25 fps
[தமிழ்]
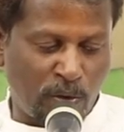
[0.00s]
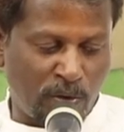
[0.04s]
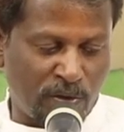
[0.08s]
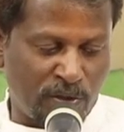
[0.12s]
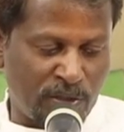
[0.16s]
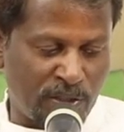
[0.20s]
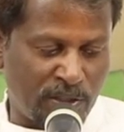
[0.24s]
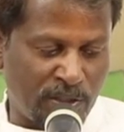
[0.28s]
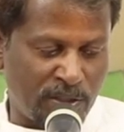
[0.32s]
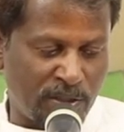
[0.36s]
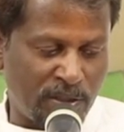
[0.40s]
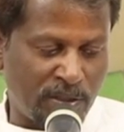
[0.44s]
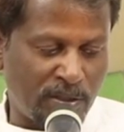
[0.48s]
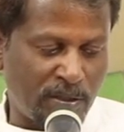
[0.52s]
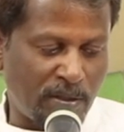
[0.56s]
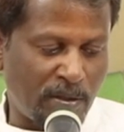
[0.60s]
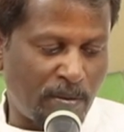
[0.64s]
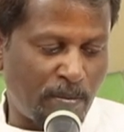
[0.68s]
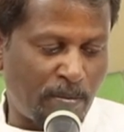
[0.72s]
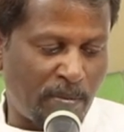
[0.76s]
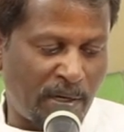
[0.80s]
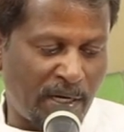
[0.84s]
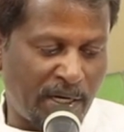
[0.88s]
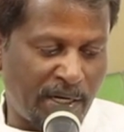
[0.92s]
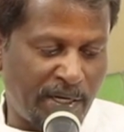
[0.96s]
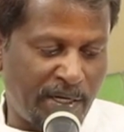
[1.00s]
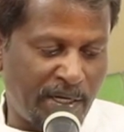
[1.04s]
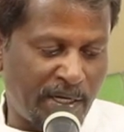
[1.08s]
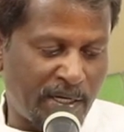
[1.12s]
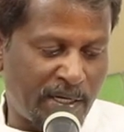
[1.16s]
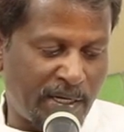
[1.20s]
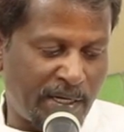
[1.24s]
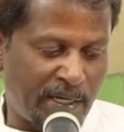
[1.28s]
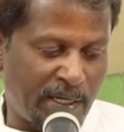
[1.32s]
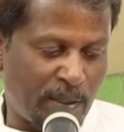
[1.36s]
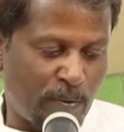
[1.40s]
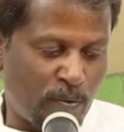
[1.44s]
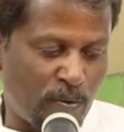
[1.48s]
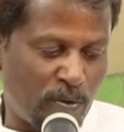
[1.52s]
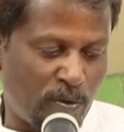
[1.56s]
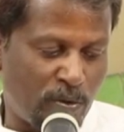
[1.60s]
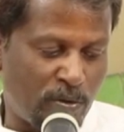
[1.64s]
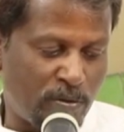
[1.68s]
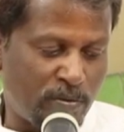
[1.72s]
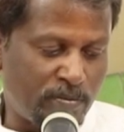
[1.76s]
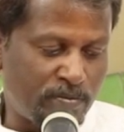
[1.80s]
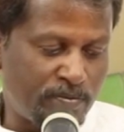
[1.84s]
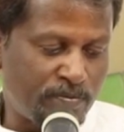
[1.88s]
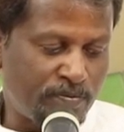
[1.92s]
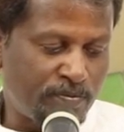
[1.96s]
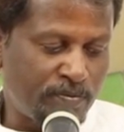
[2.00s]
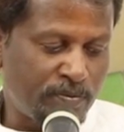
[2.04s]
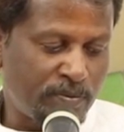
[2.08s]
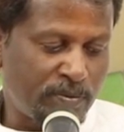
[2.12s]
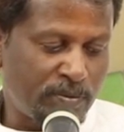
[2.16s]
கூர்ந்து மகிழ கடவோம்